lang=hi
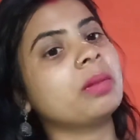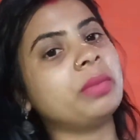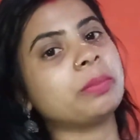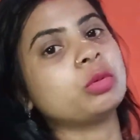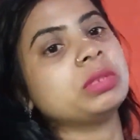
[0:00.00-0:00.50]

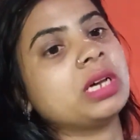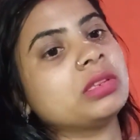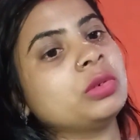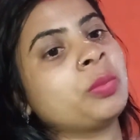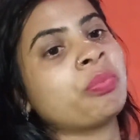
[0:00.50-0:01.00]
मैं आपको
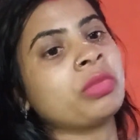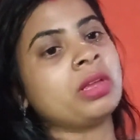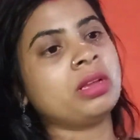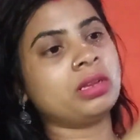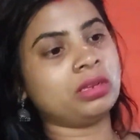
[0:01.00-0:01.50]
बताती
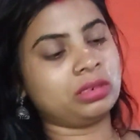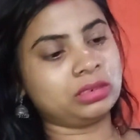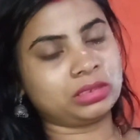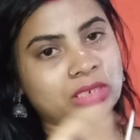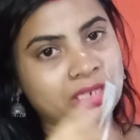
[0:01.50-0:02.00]
हूँ
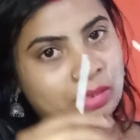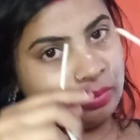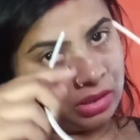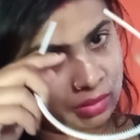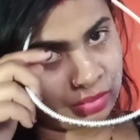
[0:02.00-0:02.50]
इसके लिए
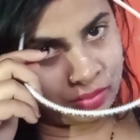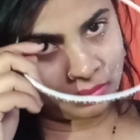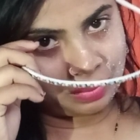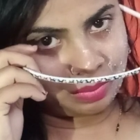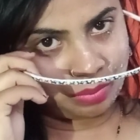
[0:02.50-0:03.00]
आप अगर अपने
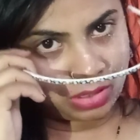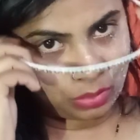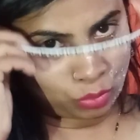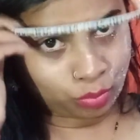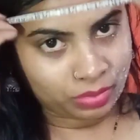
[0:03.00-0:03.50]

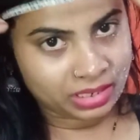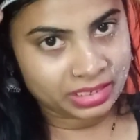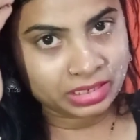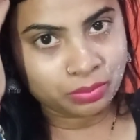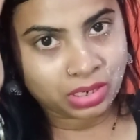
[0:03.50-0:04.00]
बालों को
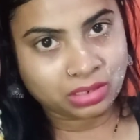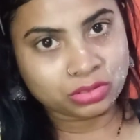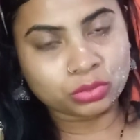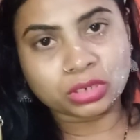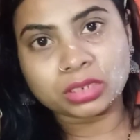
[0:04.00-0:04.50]
पहले ही बांध
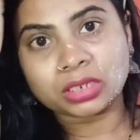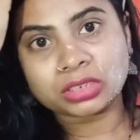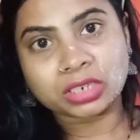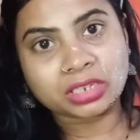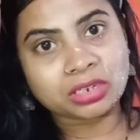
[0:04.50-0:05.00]
लें तो ज़्यादा
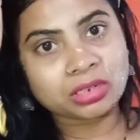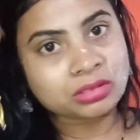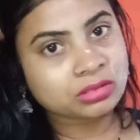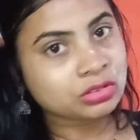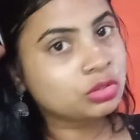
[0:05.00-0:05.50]
अच्छा रहेगा
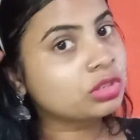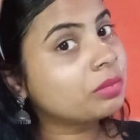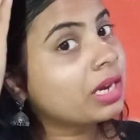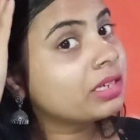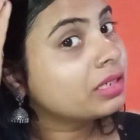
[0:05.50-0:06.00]
जो कि
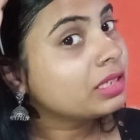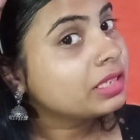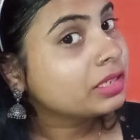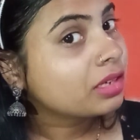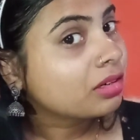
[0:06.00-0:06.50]
मैंने नहीं
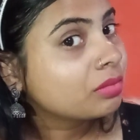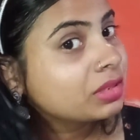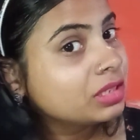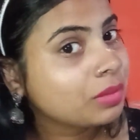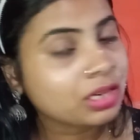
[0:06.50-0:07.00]
किया
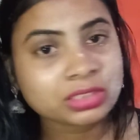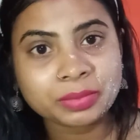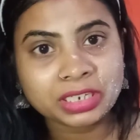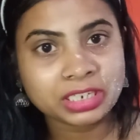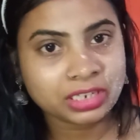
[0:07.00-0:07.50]
दिमाग से
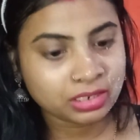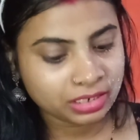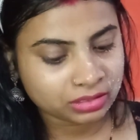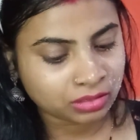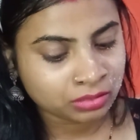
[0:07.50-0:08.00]
मेरे निकल
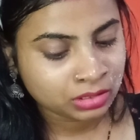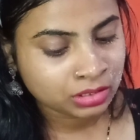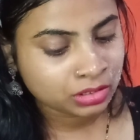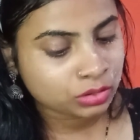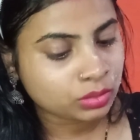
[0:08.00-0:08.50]
गया था
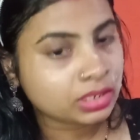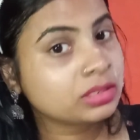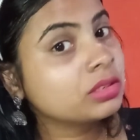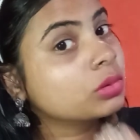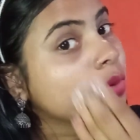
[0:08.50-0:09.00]
तो
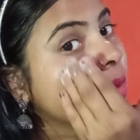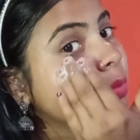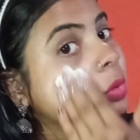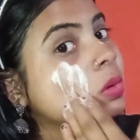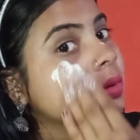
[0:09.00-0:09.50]
गाइज़ इसको
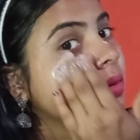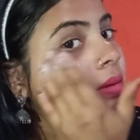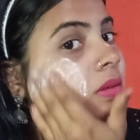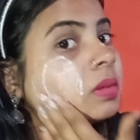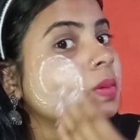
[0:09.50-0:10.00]
आपको
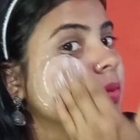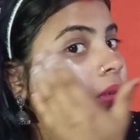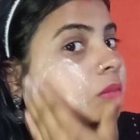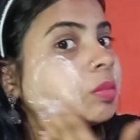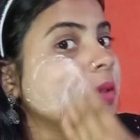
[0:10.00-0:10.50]

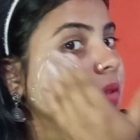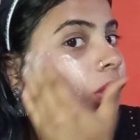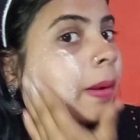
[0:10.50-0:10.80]
अपने